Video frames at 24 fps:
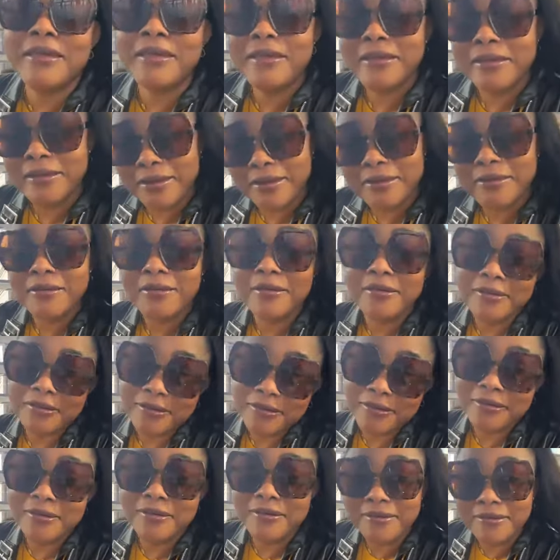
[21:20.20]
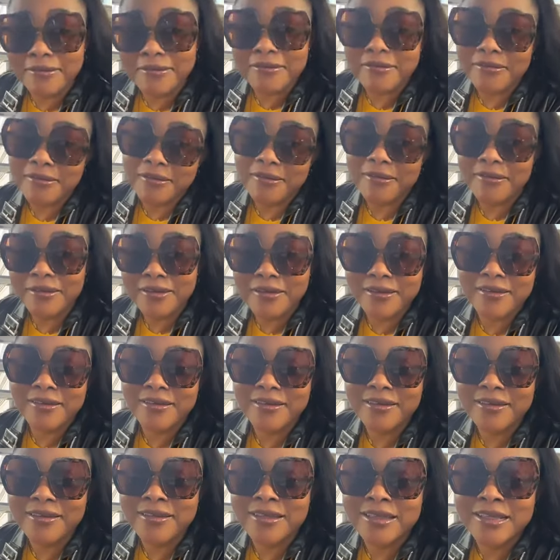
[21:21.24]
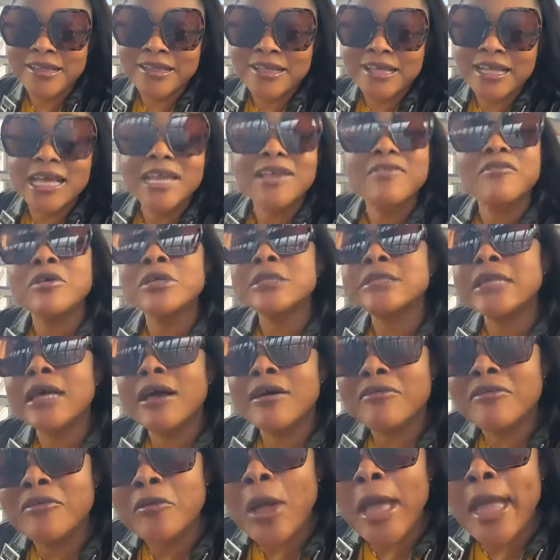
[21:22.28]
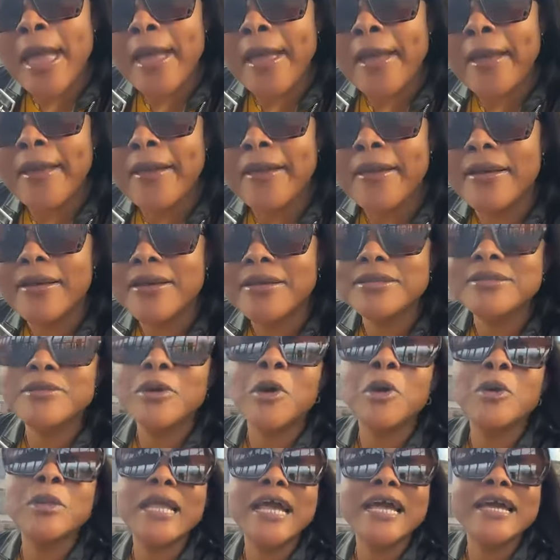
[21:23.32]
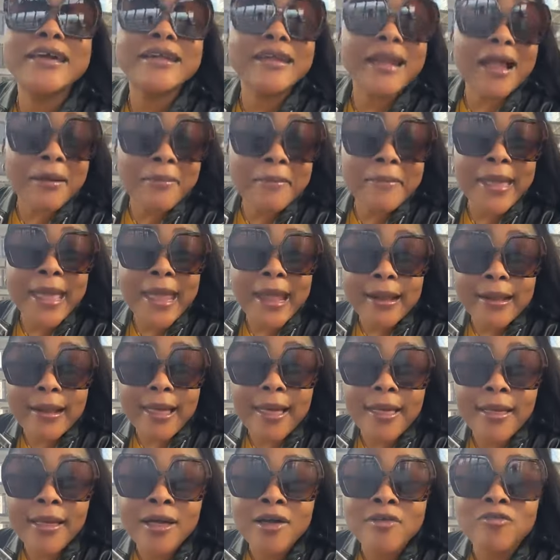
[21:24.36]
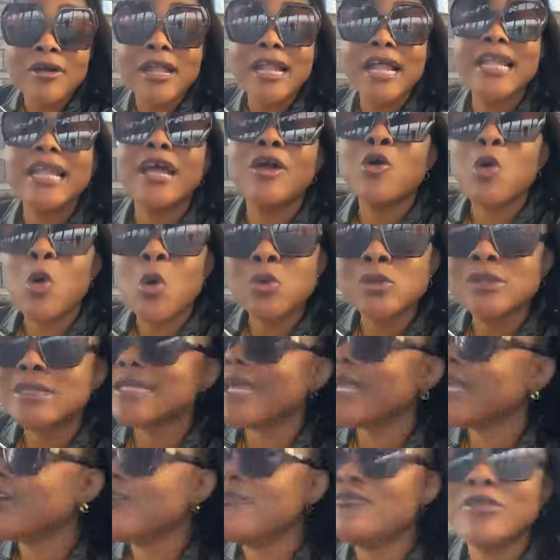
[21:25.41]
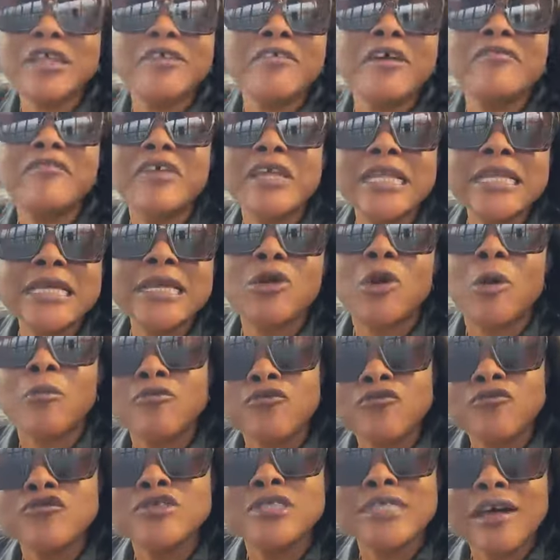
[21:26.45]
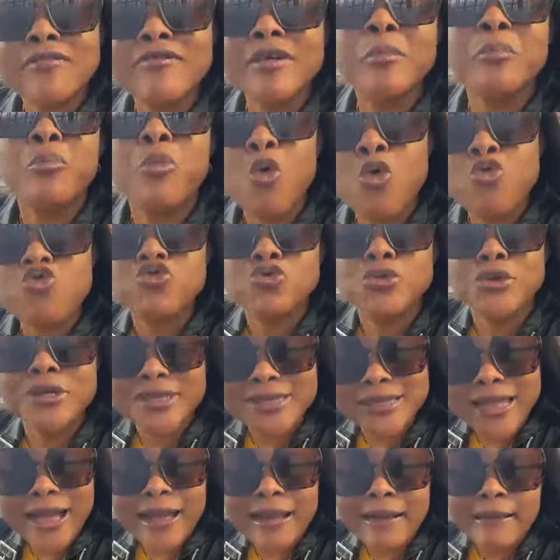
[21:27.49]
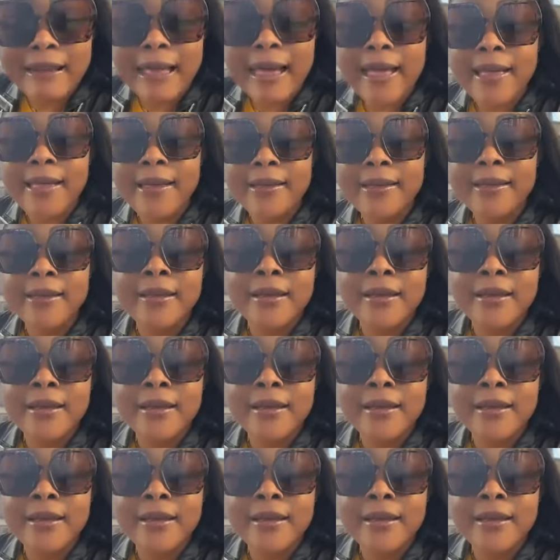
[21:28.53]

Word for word: et, et, et, Il faut savoir, hein, les grands-mères, voilà les conseils que vous devez venir. Comme vous avez beaucoup le temps là,